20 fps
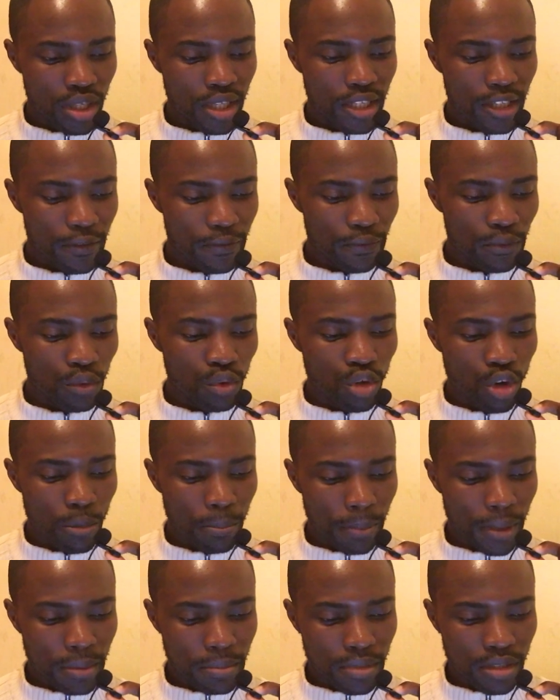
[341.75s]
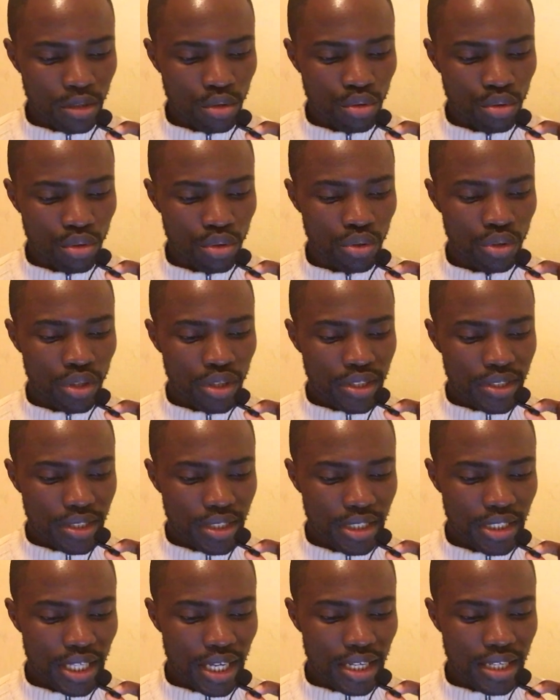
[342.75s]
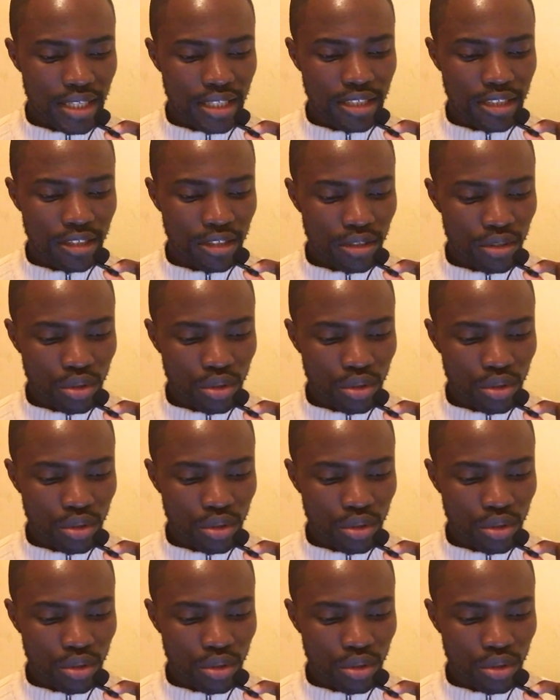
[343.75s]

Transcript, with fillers: Il faut en premier lieu signaler